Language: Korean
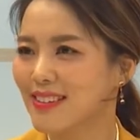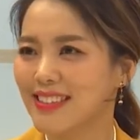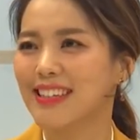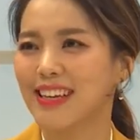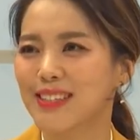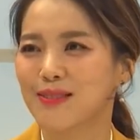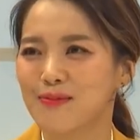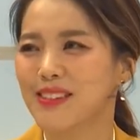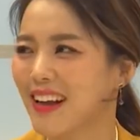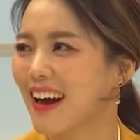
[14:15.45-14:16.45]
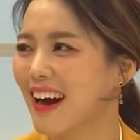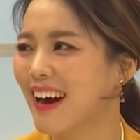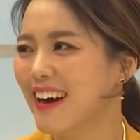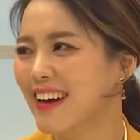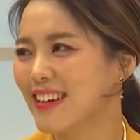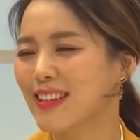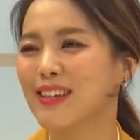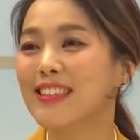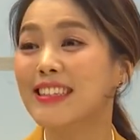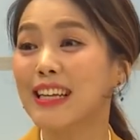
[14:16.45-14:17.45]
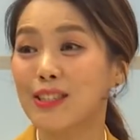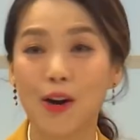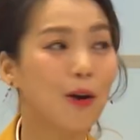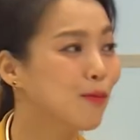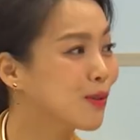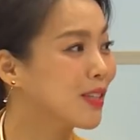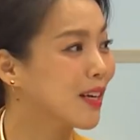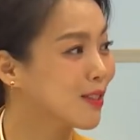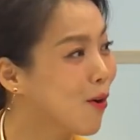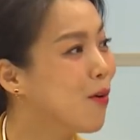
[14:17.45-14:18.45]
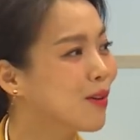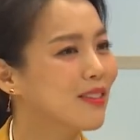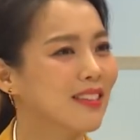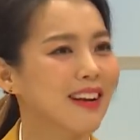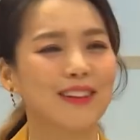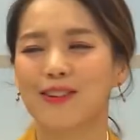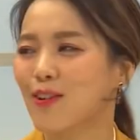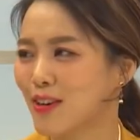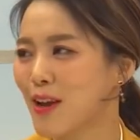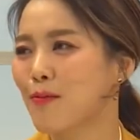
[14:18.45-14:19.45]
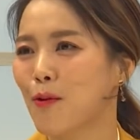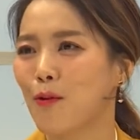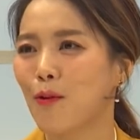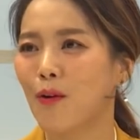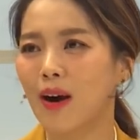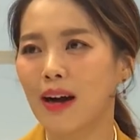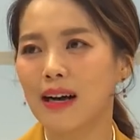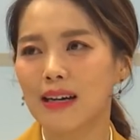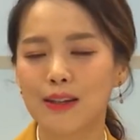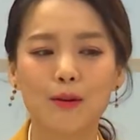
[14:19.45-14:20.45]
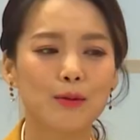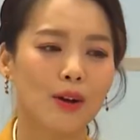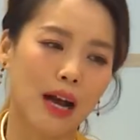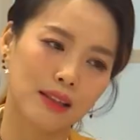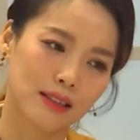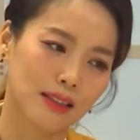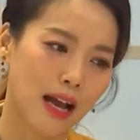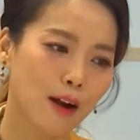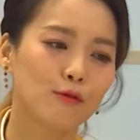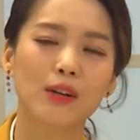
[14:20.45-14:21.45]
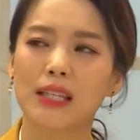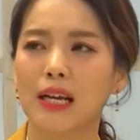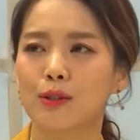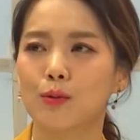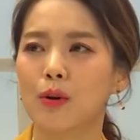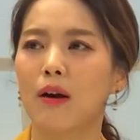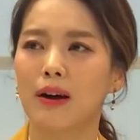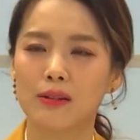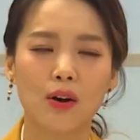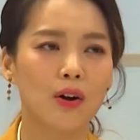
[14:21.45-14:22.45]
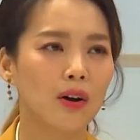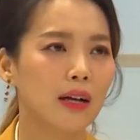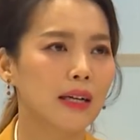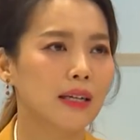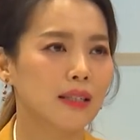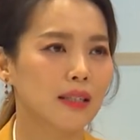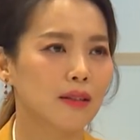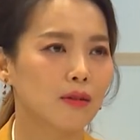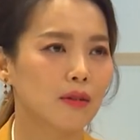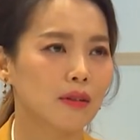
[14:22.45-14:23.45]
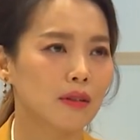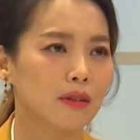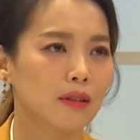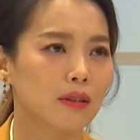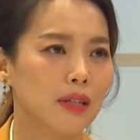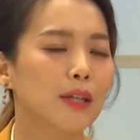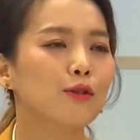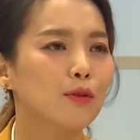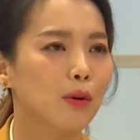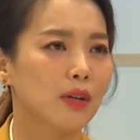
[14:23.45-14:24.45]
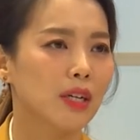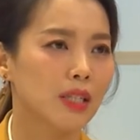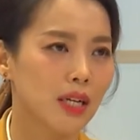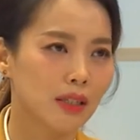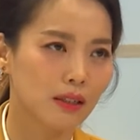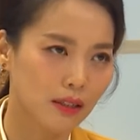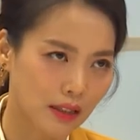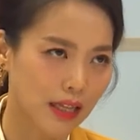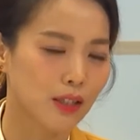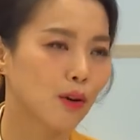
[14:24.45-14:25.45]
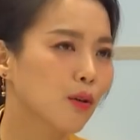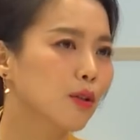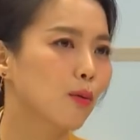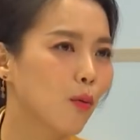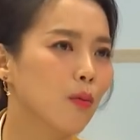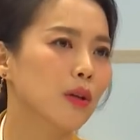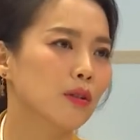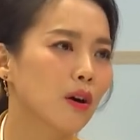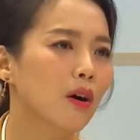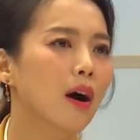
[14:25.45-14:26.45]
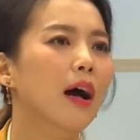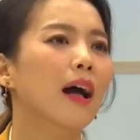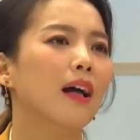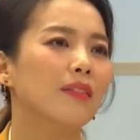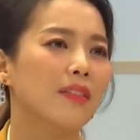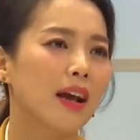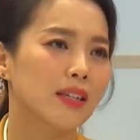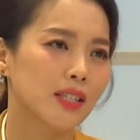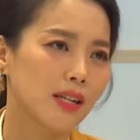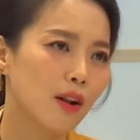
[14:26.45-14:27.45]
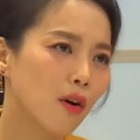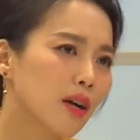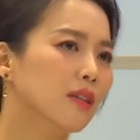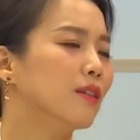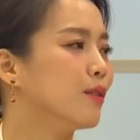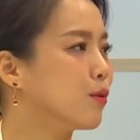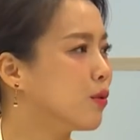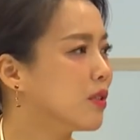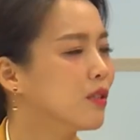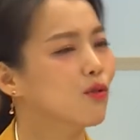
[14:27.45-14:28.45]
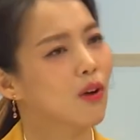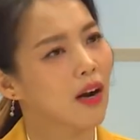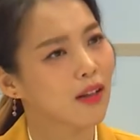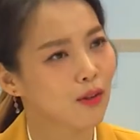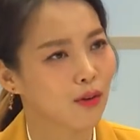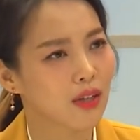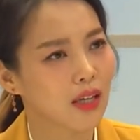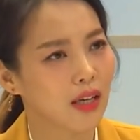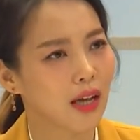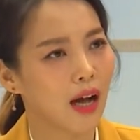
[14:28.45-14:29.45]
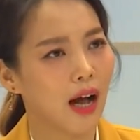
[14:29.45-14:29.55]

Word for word: 드리겠습니다. 음. 근데 그때 처음으로 제가 서원이라는 거를 해보고 그러면서 가, 이게 한국에 다시 돌아와서 이제 어, 그 앤드류 머레의 책을 다시 꺼내서 보면서 네. 내가 신령한 그리스도인인 줄 알았더니